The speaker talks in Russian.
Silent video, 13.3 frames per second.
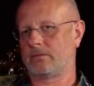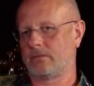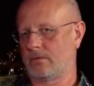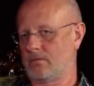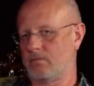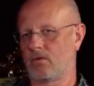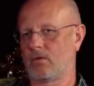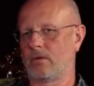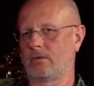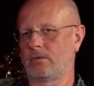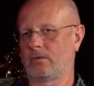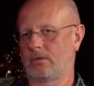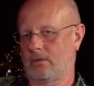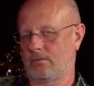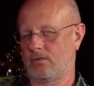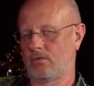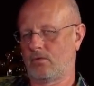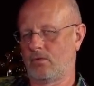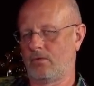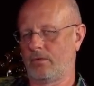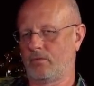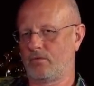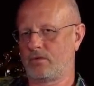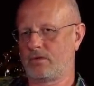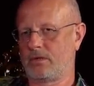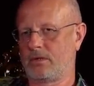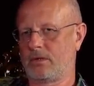То есть, Бролин, он там суровый
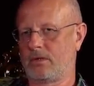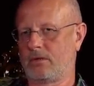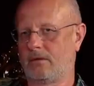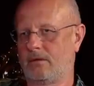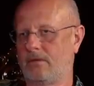мужчина.